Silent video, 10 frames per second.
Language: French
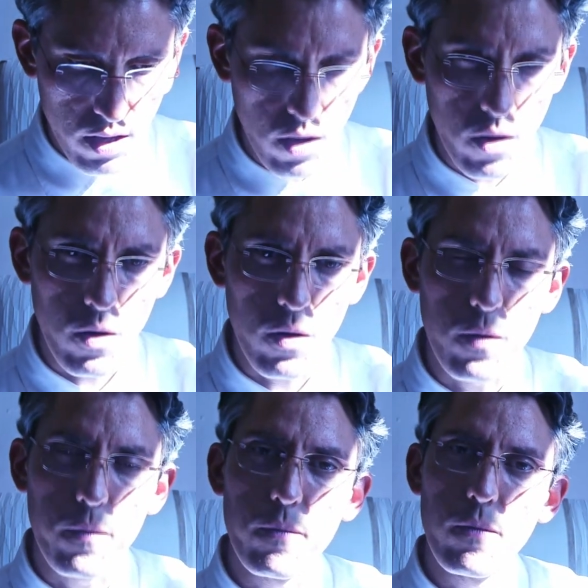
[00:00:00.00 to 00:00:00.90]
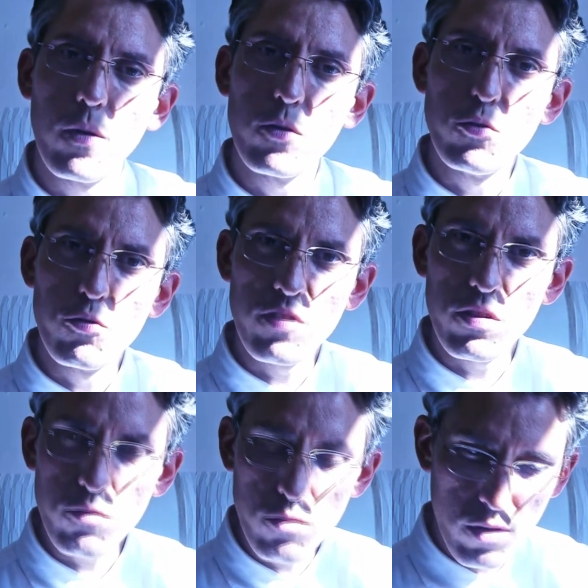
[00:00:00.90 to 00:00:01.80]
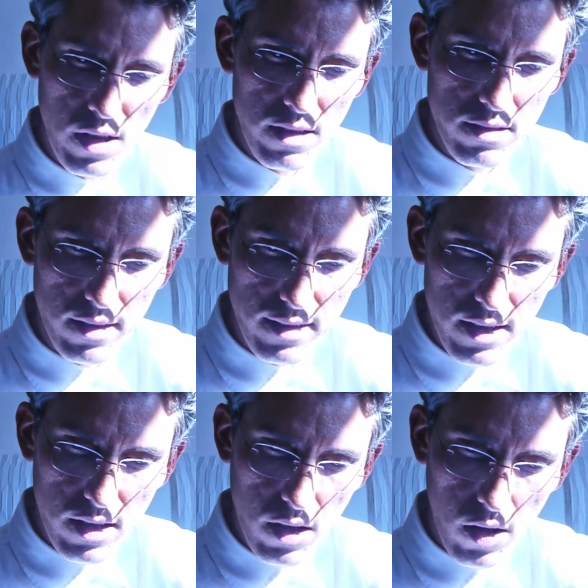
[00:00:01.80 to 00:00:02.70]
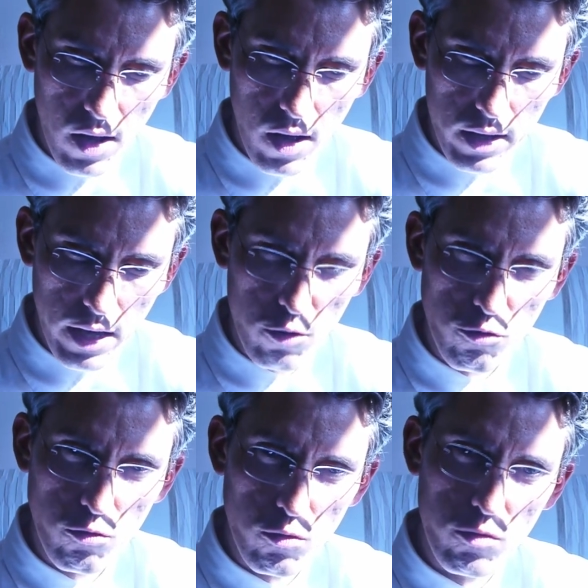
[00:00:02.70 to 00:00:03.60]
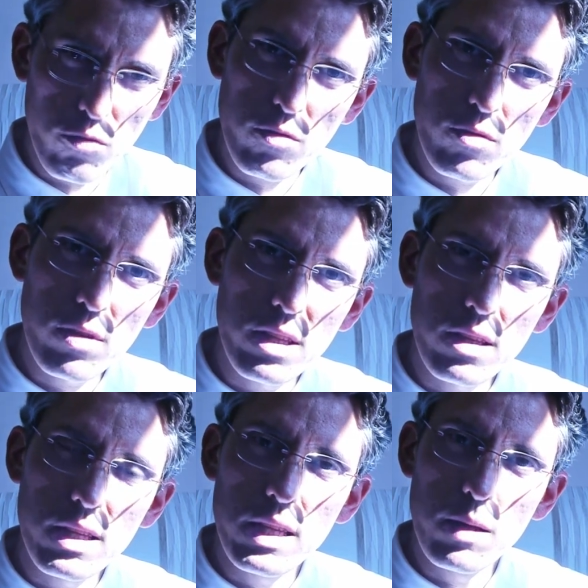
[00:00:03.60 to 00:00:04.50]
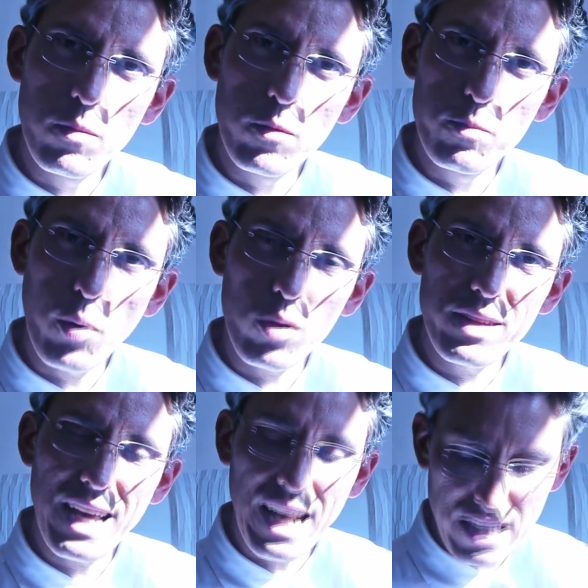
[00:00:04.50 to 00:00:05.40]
euh, de Jésus, c'était quelque chose qui, portait à la